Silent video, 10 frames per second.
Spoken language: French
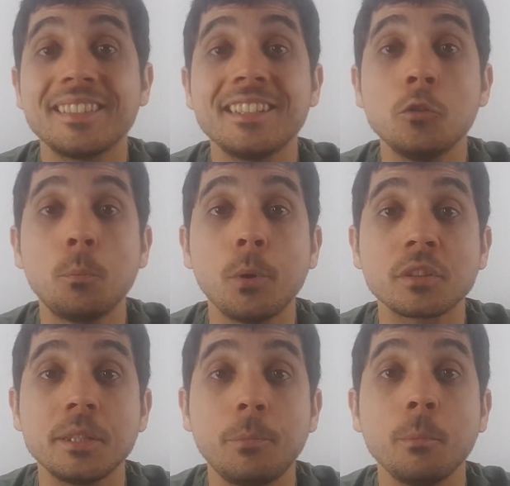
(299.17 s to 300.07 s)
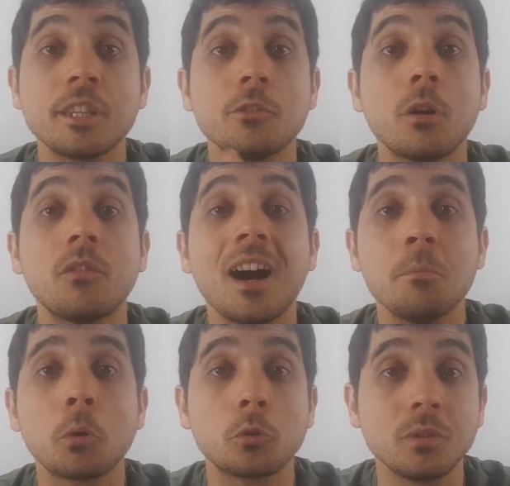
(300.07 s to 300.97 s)
S'ils loupent leur diplôme et qu'ils doivent
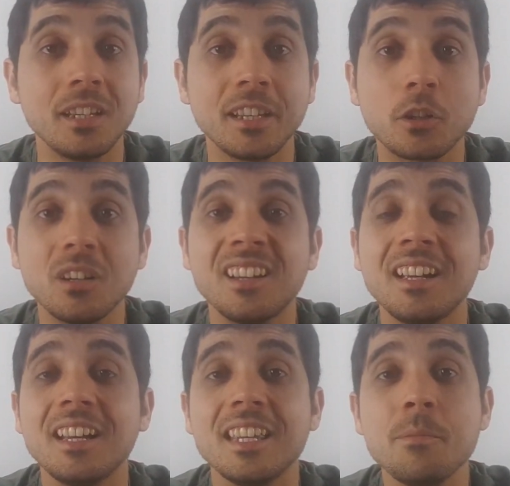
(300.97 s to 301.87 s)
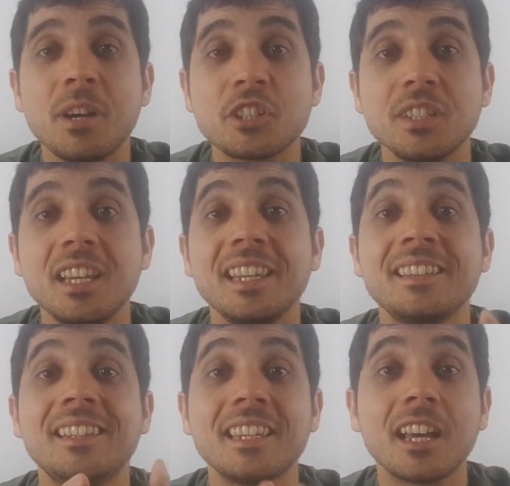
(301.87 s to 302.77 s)
abandonner l'école, imaginez les
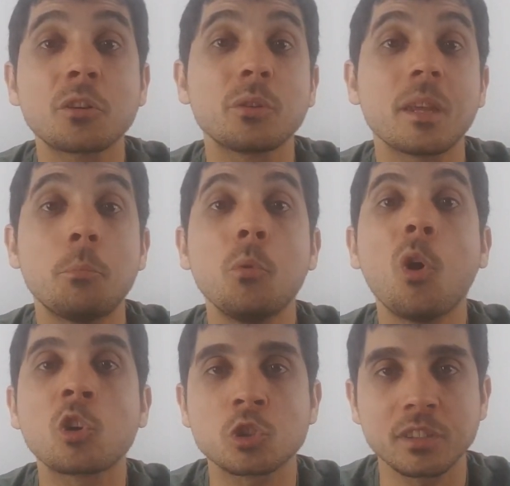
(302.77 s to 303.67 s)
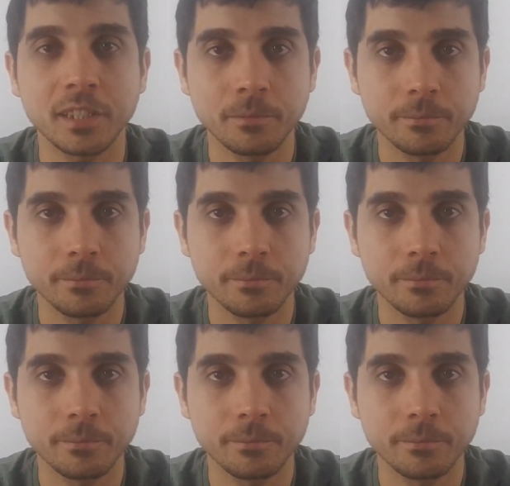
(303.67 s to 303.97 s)
dégâts que ça peut engendrer.